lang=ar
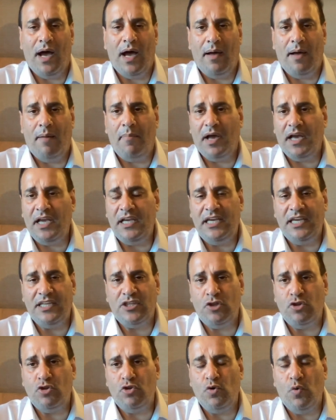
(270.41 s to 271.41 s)

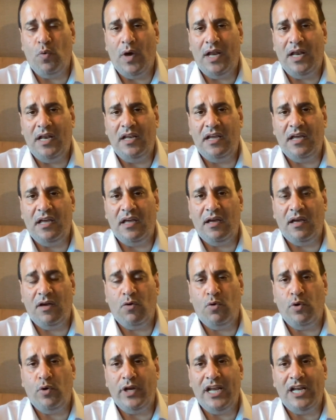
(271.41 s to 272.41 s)
وبقيه دول
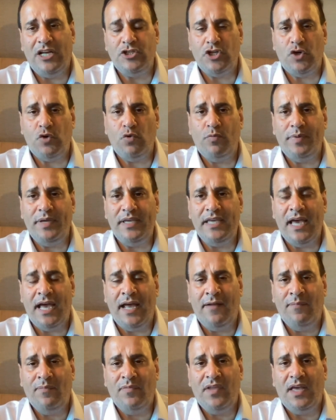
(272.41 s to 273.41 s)
كوريا
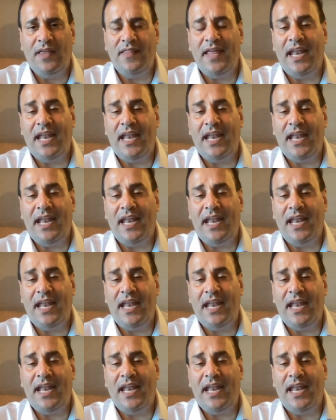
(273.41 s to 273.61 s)
الجنوبيه